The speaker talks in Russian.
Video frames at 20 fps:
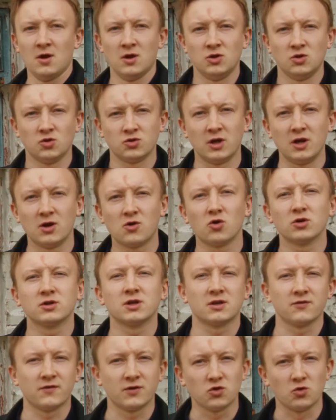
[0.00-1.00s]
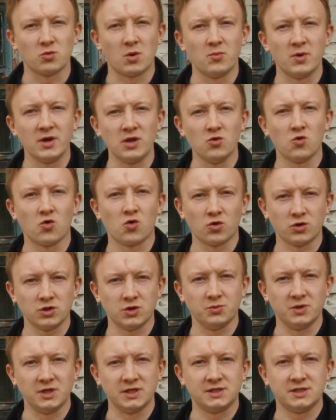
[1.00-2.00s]
Но далеко от этого дома мы не
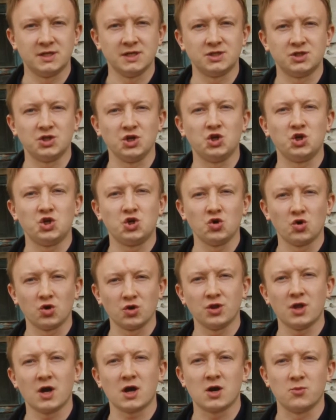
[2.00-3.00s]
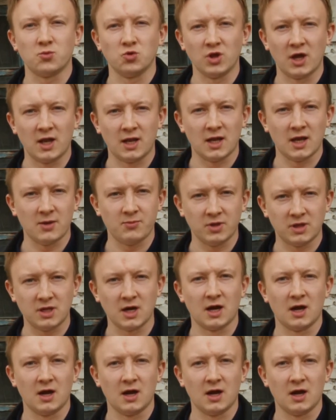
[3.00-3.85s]
уходим. Есть здесь еще одна коммунальная беда.